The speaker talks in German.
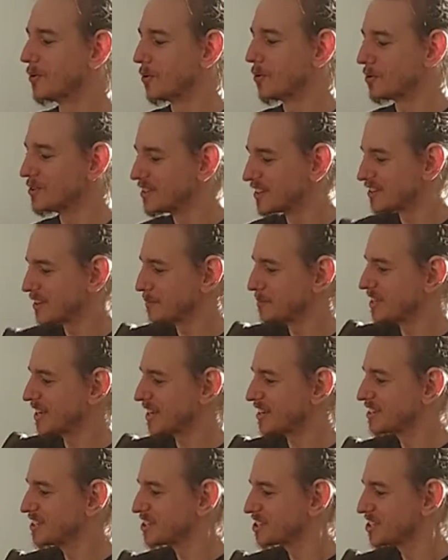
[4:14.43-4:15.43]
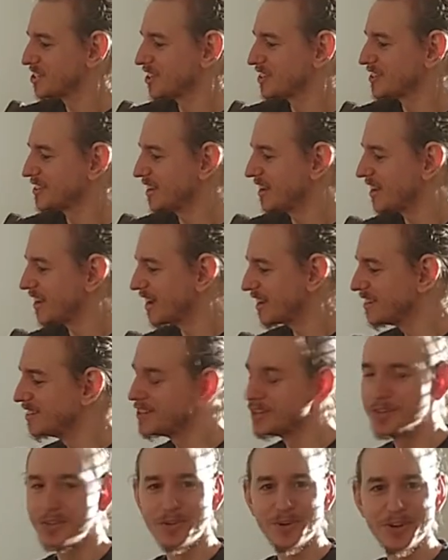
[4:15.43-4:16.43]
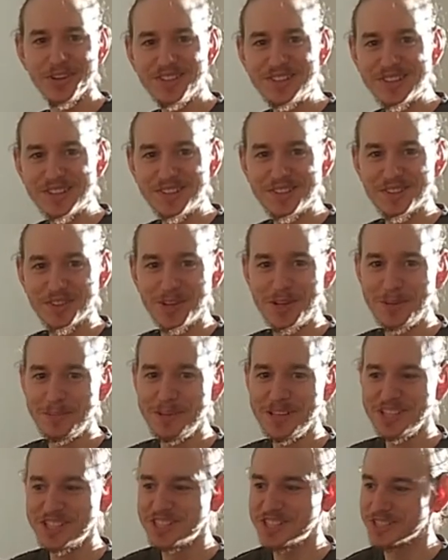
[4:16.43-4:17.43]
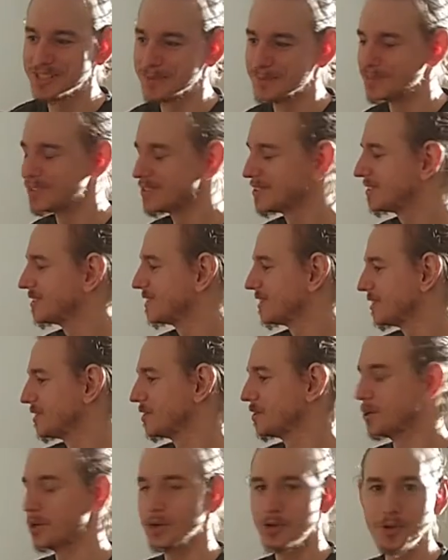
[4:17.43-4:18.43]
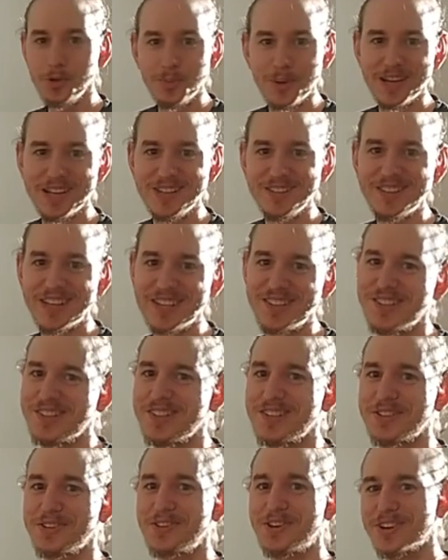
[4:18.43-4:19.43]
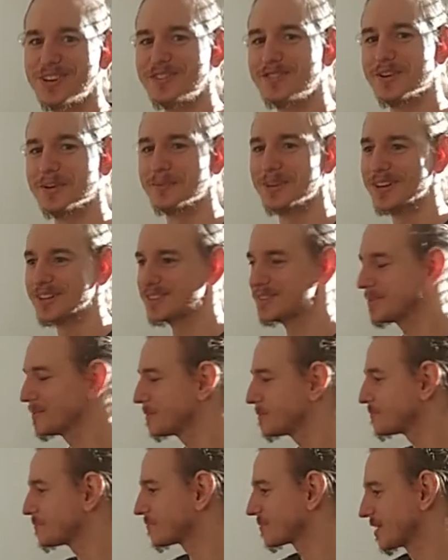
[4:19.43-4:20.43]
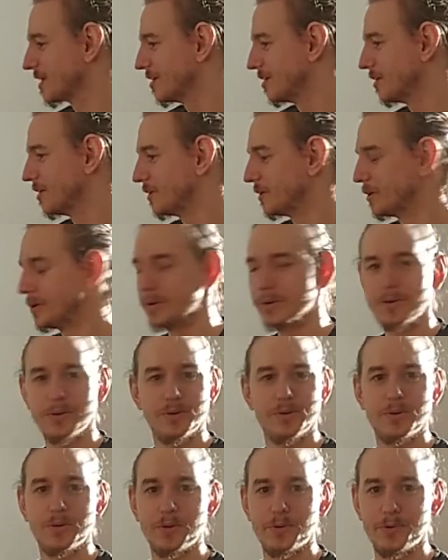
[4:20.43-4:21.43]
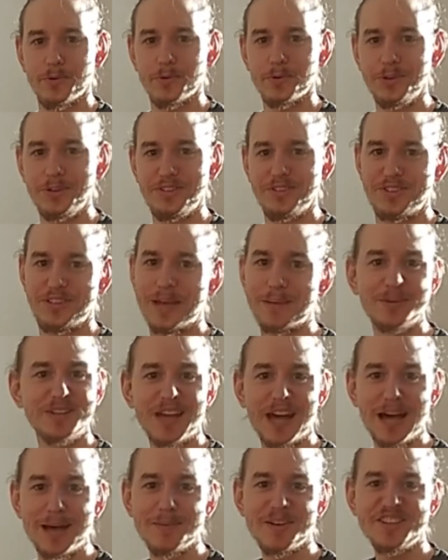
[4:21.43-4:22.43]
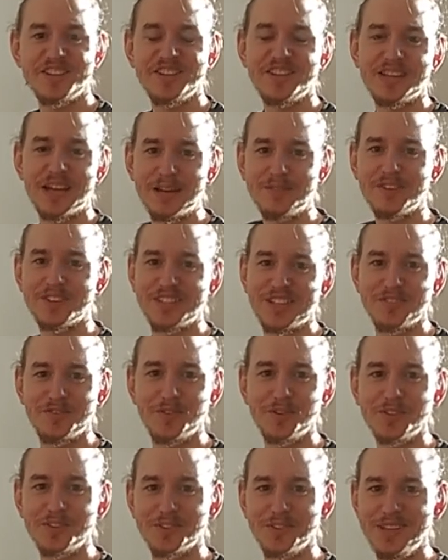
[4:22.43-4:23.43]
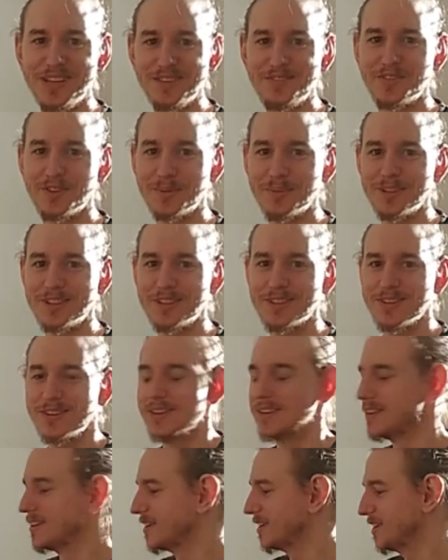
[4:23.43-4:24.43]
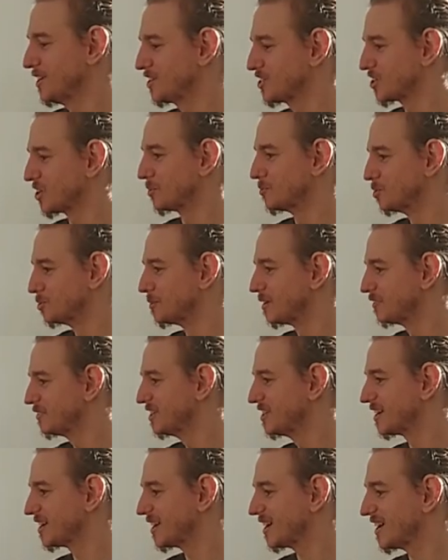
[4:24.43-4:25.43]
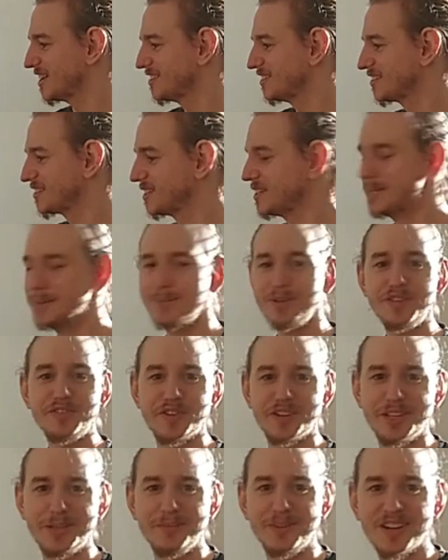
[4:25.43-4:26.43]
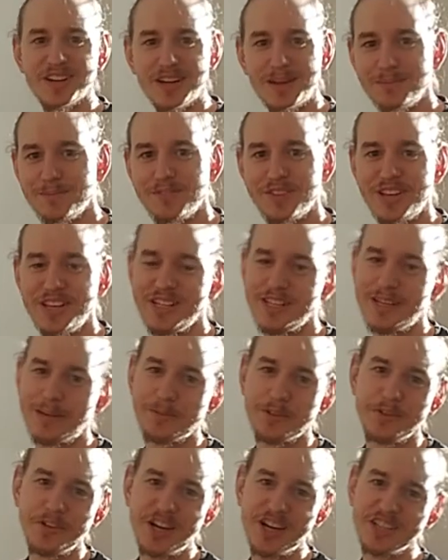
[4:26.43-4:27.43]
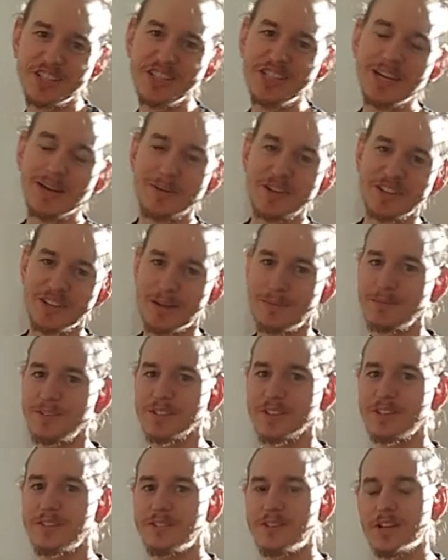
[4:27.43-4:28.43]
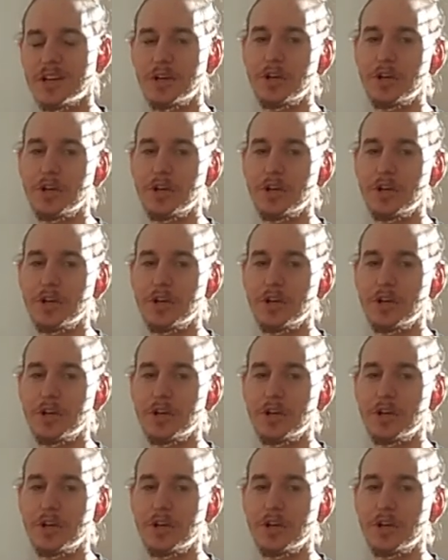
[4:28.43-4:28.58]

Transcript: Und das habe ich angeschlossen an einen 19 Zoll Bildschirm. Immerhin 16 zu 9 Format. Und damit arbeite ich einfach, das funktioniert für mich ich komme immer wieder ans Limit von dem RAM, weil ich habe da nur 8 GB RAM drin.